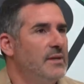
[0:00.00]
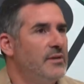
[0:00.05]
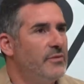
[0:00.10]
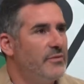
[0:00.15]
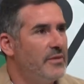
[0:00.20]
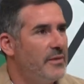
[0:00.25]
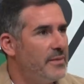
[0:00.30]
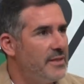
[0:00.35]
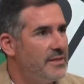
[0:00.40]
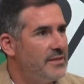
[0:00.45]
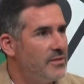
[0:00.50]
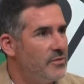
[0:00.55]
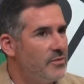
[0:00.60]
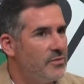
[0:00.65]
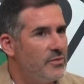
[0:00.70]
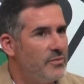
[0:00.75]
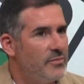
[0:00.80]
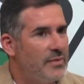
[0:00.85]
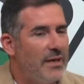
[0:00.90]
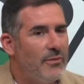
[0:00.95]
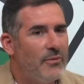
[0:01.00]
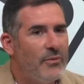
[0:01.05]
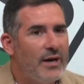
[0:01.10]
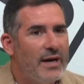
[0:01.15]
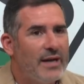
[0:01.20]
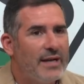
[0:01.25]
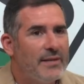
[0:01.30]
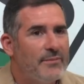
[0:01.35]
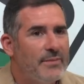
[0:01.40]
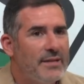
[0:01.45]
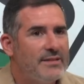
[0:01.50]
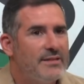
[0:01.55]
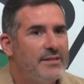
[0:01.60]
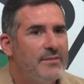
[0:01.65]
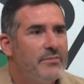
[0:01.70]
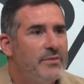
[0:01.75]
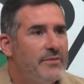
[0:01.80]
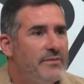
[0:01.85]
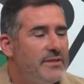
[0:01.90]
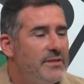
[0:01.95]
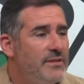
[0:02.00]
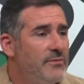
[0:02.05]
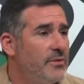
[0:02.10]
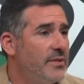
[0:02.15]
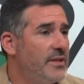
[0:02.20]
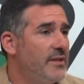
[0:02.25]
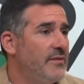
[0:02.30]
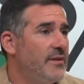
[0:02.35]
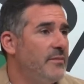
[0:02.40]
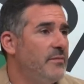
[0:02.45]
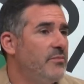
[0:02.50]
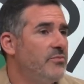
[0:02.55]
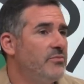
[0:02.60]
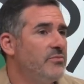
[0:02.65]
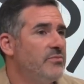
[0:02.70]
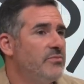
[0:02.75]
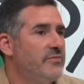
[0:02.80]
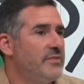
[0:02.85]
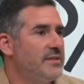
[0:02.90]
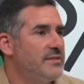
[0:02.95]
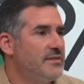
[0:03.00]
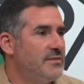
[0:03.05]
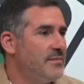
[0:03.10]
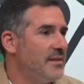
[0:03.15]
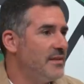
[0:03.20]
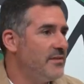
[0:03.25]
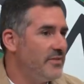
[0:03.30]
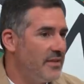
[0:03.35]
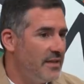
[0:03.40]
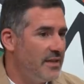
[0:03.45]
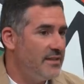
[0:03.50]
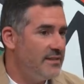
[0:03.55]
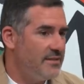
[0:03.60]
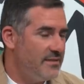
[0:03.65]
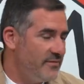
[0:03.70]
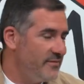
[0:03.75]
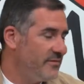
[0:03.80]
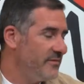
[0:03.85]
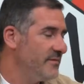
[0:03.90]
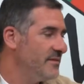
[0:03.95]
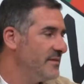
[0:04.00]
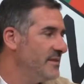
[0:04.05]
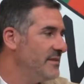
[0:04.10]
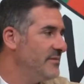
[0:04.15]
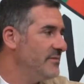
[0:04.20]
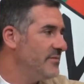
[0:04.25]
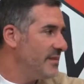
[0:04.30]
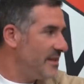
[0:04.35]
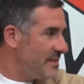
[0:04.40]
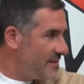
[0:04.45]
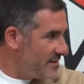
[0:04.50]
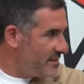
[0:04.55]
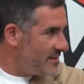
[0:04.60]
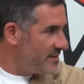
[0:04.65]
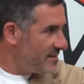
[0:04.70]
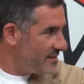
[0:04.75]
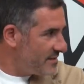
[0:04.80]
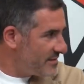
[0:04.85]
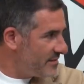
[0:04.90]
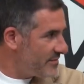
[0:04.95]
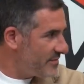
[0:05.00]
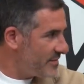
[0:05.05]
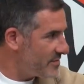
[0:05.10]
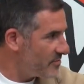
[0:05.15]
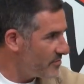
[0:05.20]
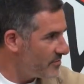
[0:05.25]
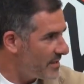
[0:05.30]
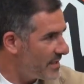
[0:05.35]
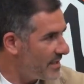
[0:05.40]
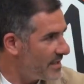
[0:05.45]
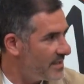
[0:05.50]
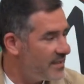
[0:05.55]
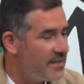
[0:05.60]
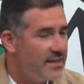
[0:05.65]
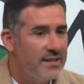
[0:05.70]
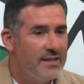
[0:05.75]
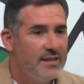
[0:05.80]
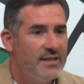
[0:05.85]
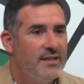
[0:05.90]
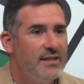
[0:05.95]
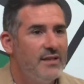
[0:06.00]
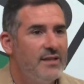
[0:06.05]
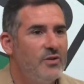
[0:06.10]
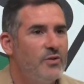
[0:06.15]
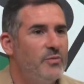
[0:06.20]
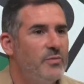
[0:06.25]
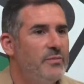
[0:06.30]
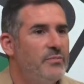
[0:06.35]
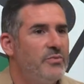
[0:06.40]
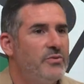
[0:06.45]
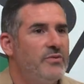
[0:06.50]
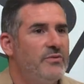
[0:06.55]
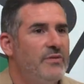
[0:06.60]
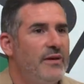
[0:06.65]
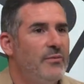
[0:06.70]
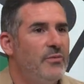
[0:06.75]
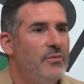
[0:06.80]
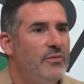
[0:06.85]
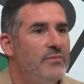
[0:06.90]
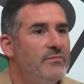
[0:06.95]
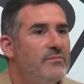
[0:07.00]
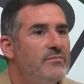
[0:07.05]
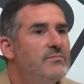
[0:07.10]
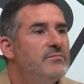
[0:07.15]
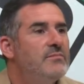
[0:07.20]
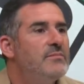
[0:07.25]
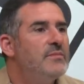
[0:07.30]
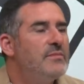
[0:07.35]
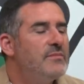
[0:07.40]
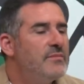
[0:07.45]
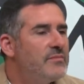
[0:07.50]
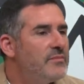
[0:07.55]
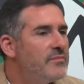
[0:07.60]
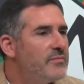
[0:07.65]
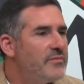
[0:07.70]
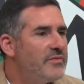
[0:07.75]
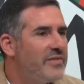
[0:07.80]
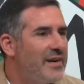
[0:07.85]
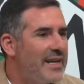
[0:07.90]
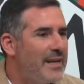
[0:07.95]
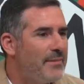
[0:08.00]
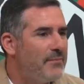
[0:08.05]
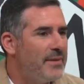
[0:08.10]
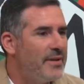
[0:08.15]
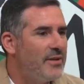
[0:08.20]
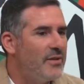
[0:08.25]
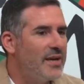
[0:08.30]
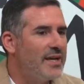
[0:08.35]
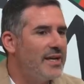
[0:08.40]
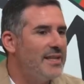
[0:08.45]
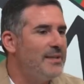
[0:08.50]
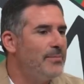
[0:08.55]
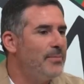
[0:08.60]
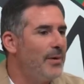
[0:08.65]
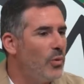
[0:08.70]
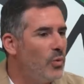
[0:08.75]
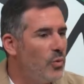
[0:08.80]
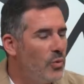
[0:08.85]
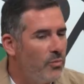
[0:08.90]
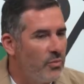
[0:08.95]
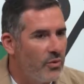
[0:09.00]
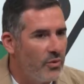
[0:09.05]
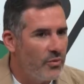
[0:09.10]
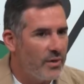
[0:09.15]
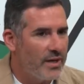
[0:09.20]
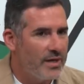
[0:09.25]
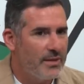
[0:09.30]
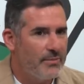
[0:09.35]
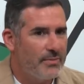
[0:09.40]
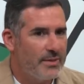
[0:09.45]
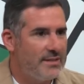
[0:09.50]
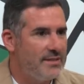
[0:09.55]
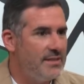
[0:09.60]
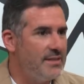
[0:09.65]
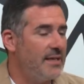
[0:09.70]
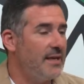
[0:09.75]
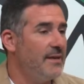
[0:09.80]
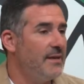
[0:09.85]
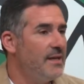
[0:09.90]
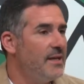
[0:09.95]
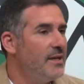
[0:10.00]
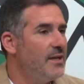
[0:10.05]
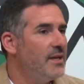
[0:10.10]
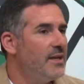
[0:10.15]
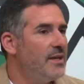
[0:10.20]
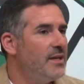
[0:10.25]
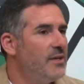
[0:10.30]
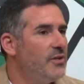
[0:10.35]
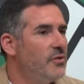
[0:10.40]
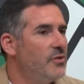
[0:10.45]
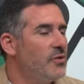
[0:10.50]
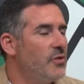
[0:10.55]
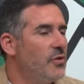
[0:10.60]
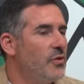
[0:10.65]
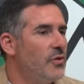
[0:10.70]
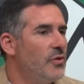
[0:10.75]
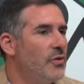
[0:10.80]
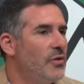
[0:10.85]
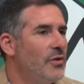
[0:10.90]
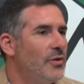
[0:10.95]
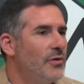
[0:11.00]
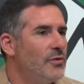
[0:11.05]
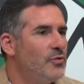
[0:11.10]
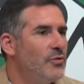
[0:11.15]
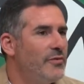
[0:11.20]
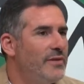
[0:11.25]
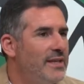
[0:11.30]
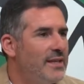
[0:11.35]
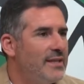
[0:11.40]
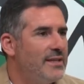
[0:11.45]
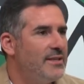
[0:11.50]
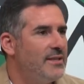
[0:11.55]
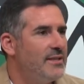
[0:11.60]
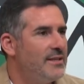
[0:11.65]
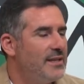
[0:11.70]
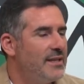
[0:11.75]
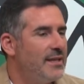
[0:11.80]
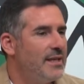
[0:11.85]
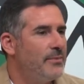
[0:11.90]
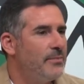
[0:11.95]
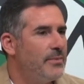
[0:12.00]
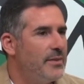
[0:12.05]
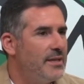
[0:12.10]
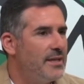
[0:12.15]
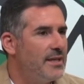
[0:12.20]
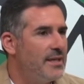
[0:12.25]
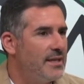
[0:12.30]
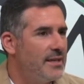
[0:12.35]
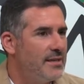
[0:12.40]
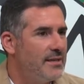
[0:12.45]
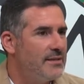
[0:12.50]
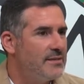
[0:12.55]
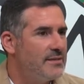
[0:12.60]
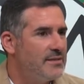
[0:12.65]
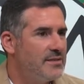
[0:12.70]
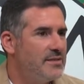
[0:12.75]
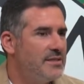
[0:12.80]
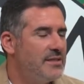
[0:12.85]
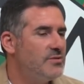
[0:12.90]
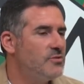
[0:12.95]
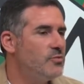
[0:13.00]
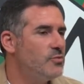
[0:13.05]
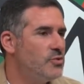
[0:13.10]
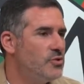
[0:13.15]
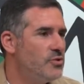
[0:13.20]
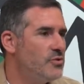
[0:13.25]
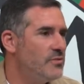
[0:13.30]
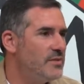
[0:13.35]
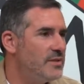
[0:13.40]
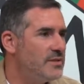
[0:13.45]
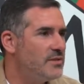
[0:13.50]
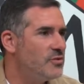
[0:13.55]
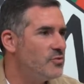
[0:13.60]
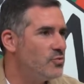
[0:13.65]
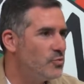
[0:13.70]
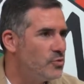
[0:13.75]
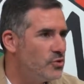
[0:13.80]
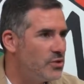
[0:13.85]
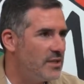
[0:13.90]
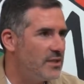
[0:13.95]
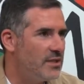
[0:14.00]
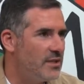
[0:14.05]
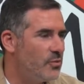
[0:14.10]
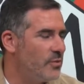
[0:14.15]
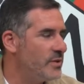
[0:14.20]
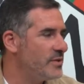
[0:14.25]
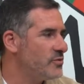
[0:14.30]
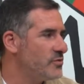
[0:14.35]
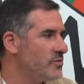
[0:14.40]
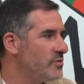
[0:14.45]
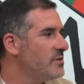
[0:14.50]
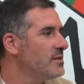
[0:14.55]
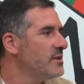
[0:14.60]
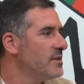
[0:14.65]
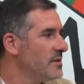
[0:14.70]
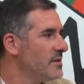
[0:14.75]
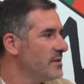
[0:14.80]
ovviamente noi dobbiamo anche mettere in preventivo che avrebbe potuto farsi male Falletti, infatti si è fatto male, come potevamo fare a Vabbè. meno anche di Palumbo in qualche partita. Io ho, ho il dovere di capire se succe, dovesse succedere questo,